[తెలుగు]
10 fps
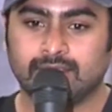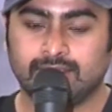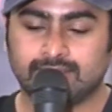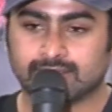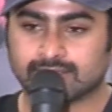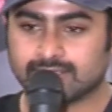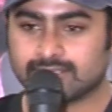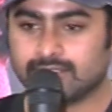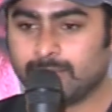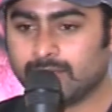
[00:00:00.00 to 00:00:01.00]
ఈ
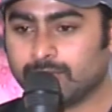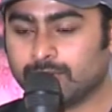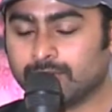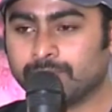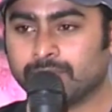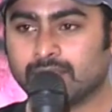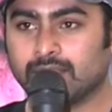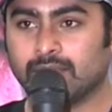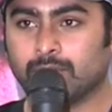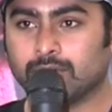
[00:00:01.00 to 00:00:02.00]
సక్సెస్ని మేము
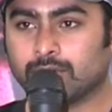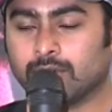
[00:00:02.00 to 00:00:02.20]
ఐ వాంట్ టు